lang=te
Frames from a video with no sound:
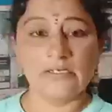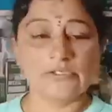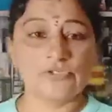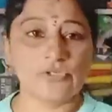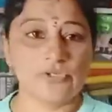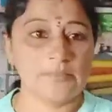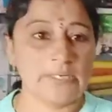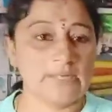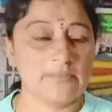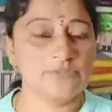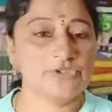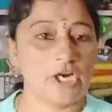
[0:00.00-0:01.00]
సో
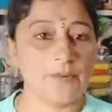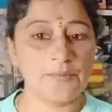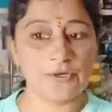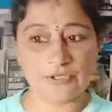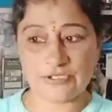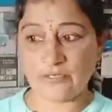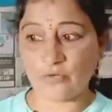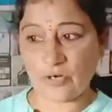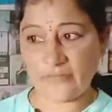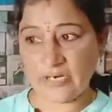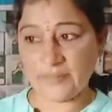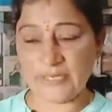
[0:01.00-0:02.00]
మనం షాప్కి వచ్చే ఒకవేళ